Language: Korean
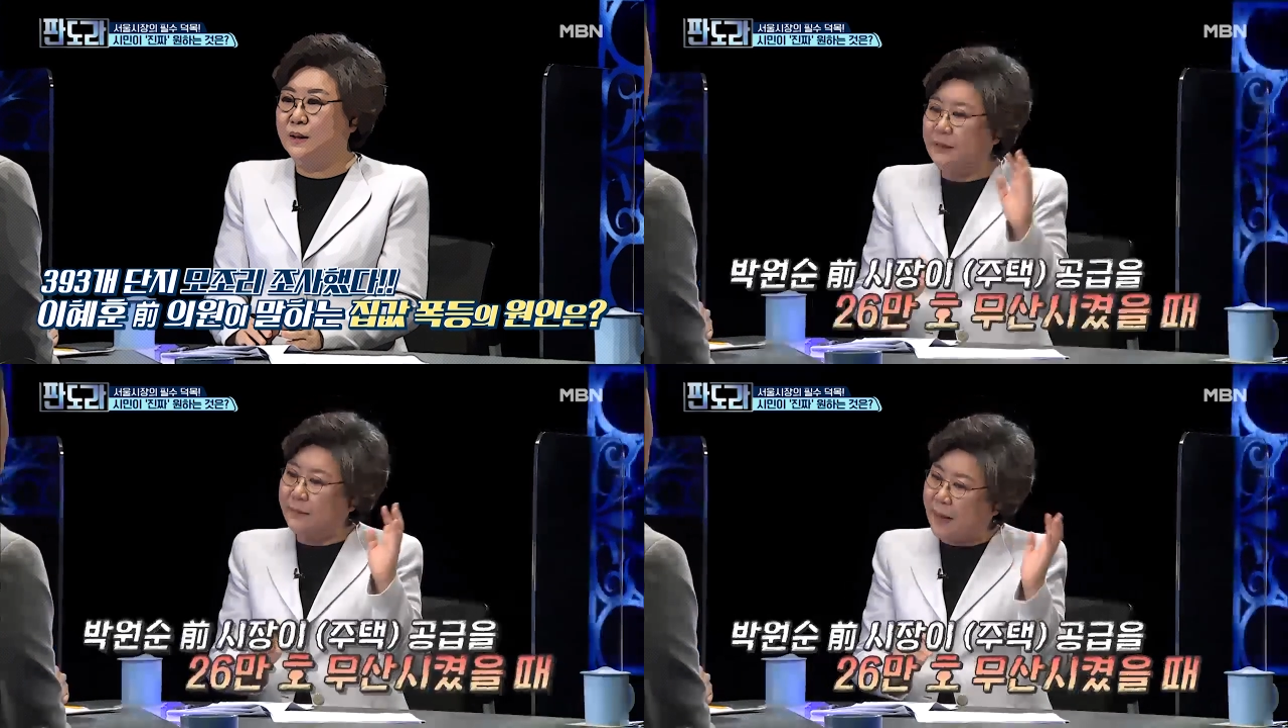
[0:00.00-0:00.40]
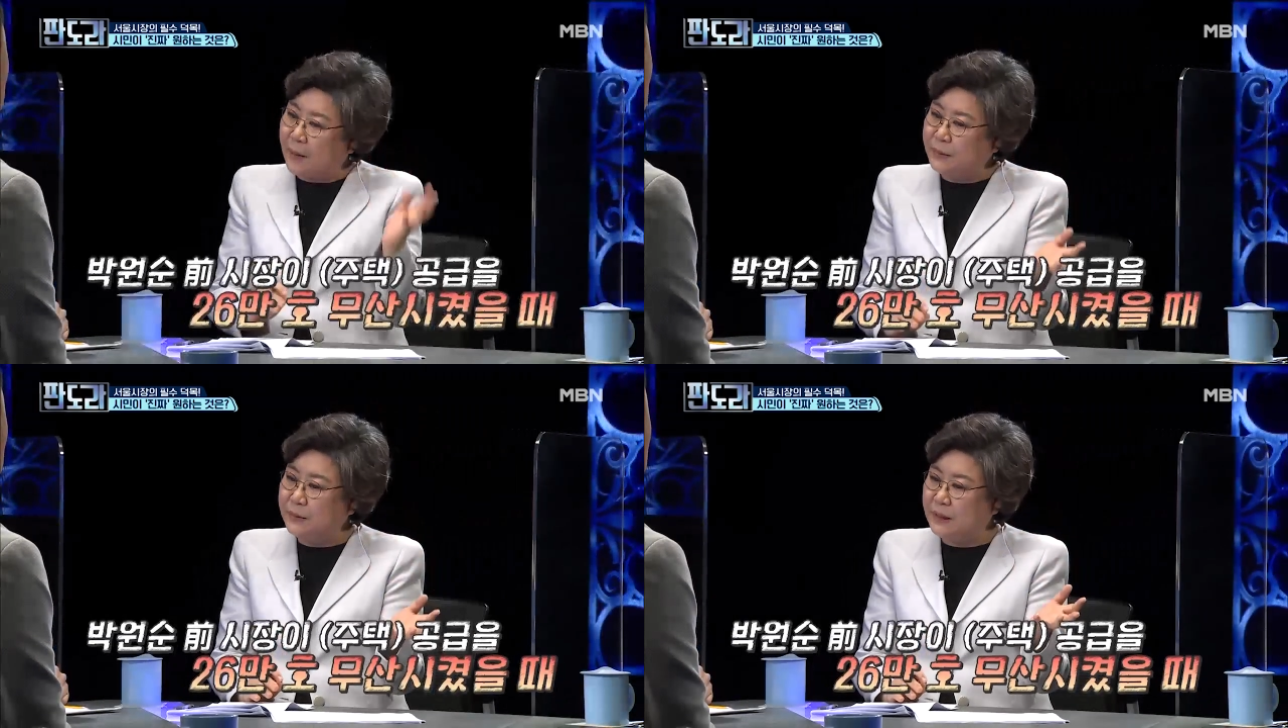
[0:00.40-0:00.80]
이제
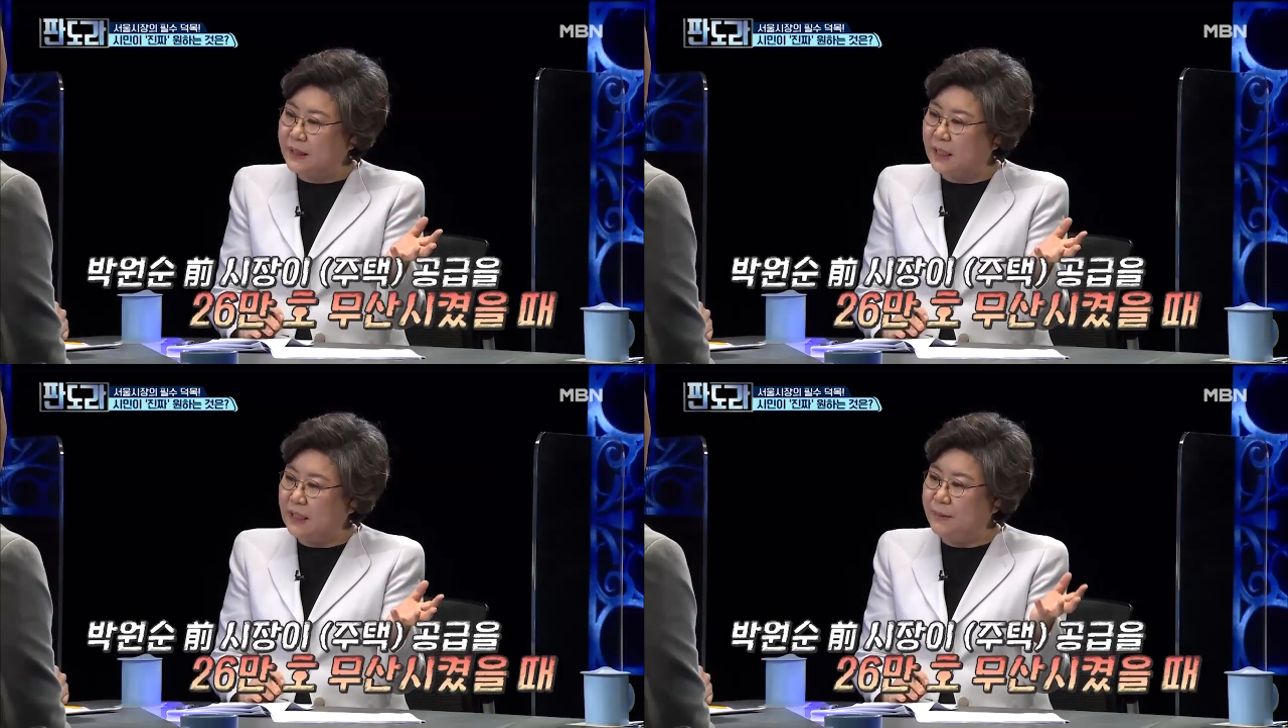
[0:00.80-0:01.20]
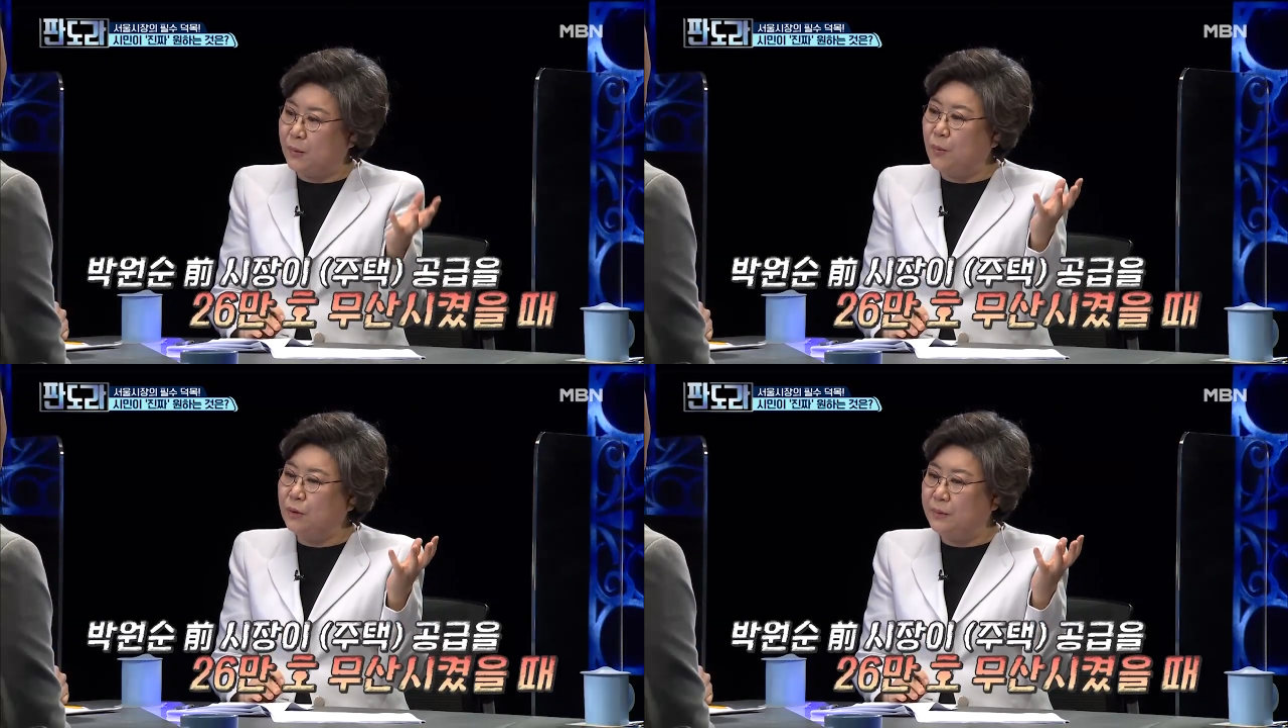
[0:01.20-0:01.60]
박원순 시장님이
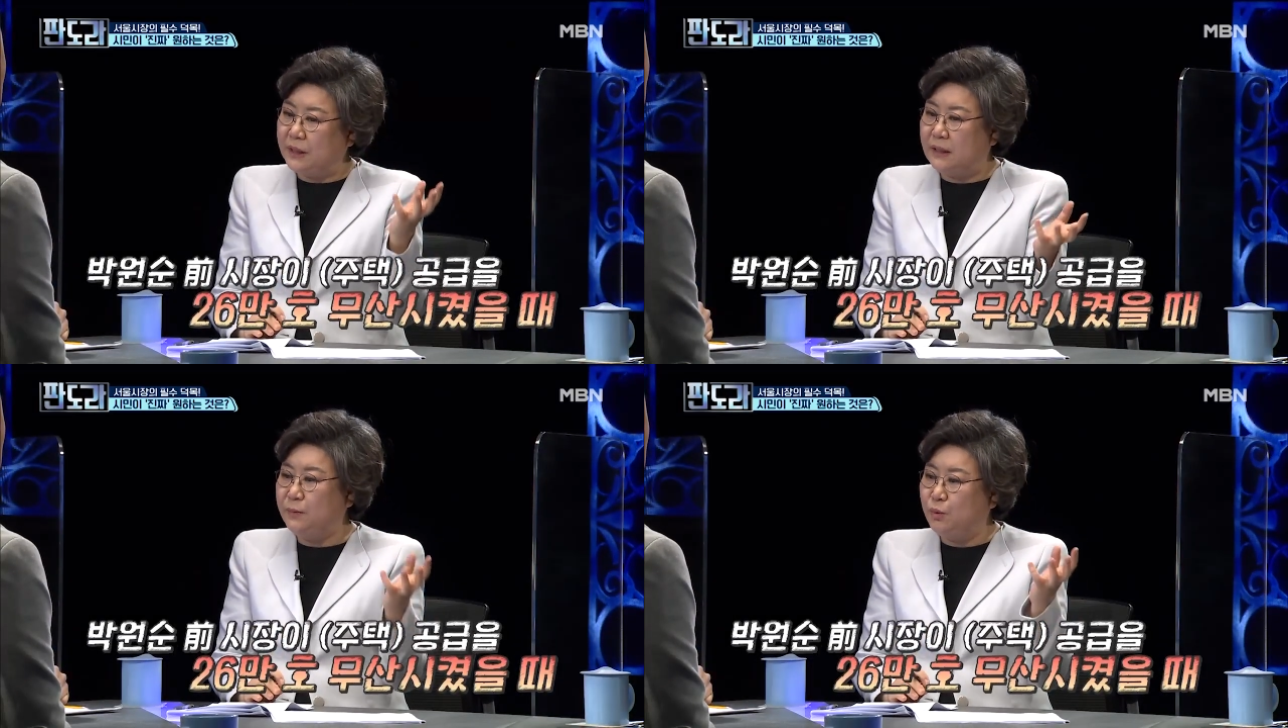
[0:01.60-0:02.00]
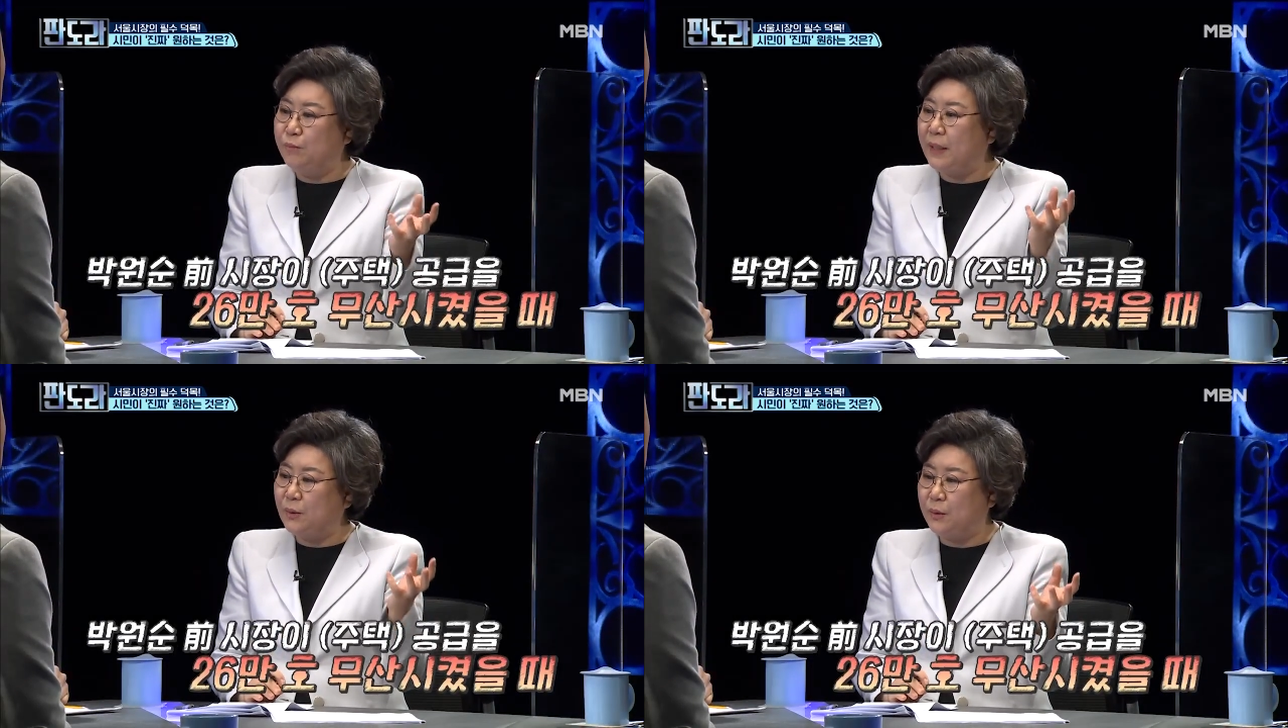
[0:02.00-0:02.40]
공급을
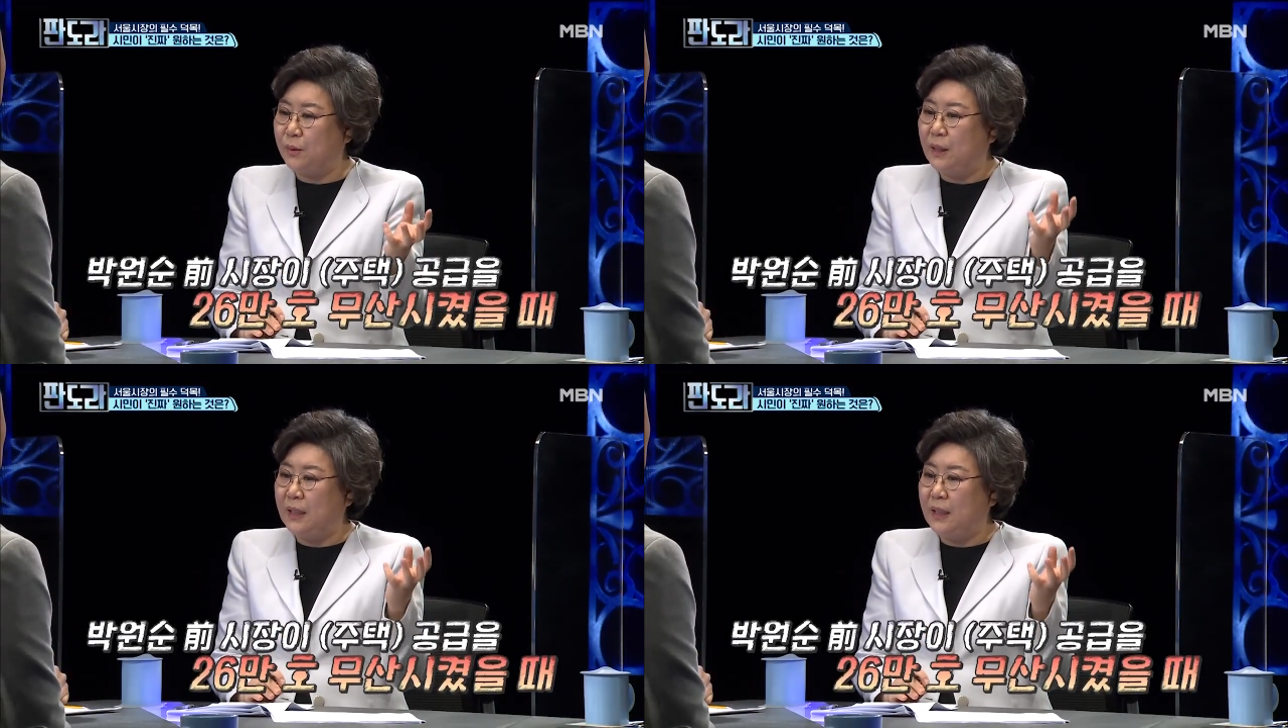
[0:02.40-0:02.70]
26만 호